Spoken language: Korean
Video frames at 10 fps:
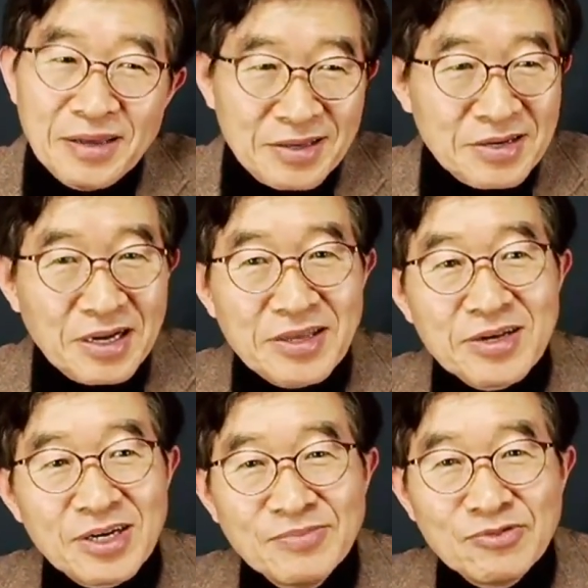
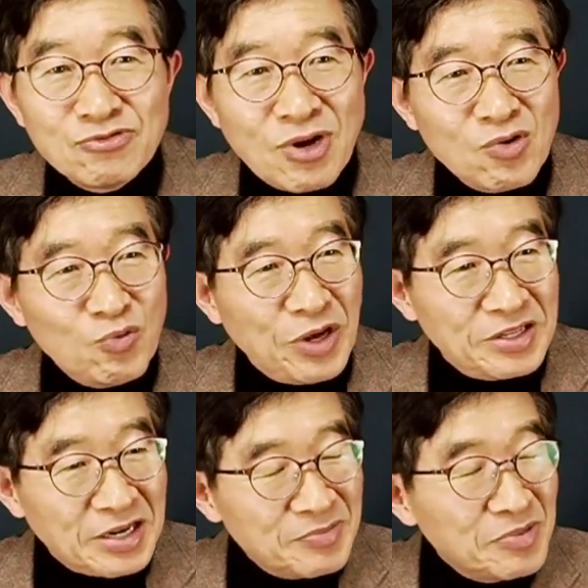인간이 금수하고 왜
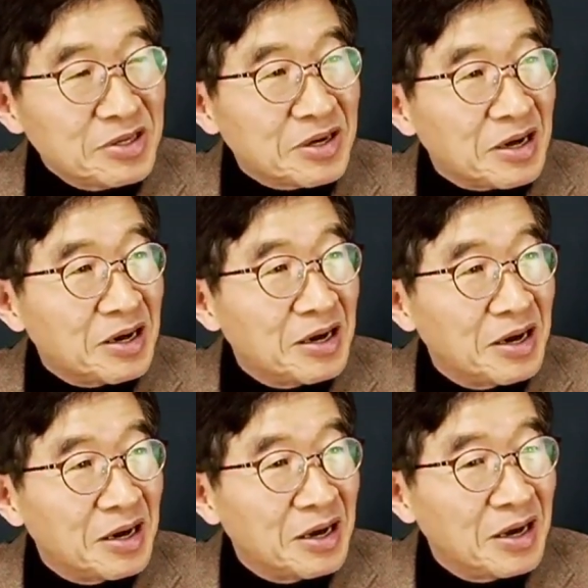다릅니까?
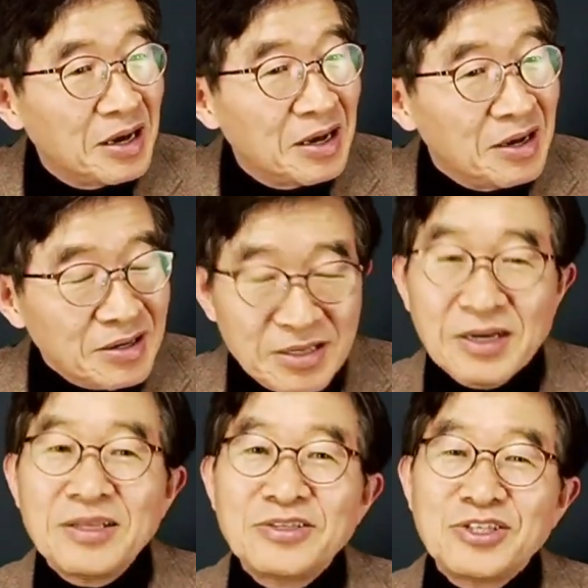
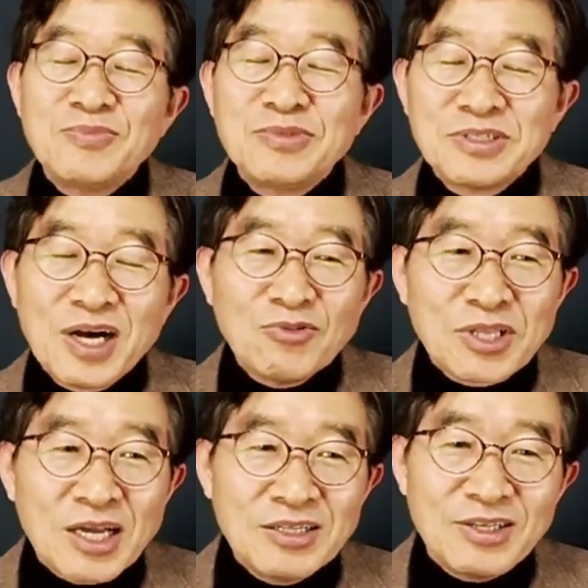인간이 짐승하고
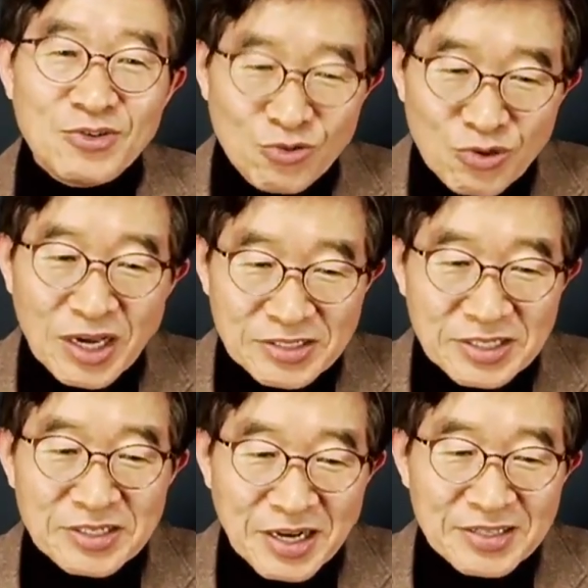다른 이유가
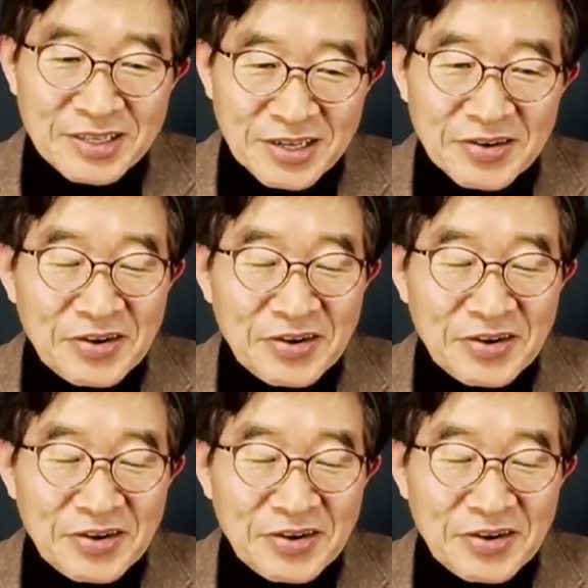있을 거 아니에요.